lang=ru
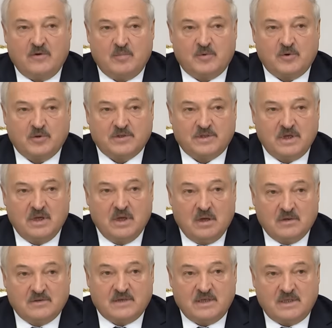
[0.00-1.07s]
вопросы
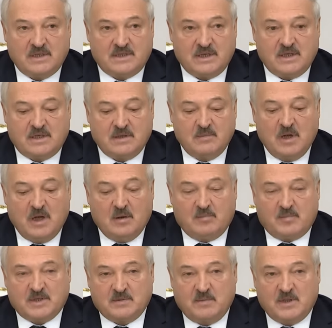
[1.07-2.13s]
в связи с этим
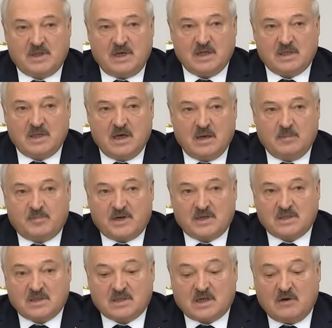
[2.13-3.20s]
посмотреть на
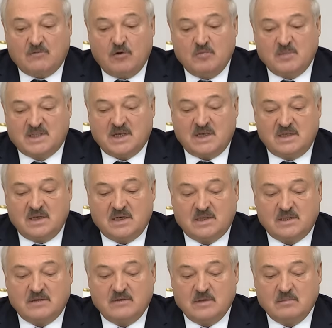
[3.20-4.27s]
процесс, кого мы
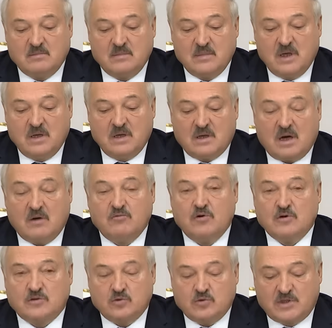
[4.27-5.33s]
задерживаем, кого
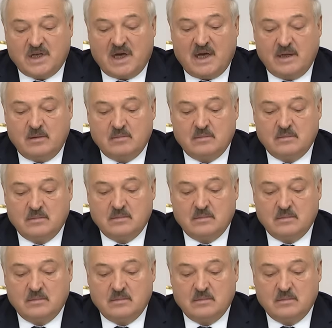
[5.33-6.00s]
осуждаем,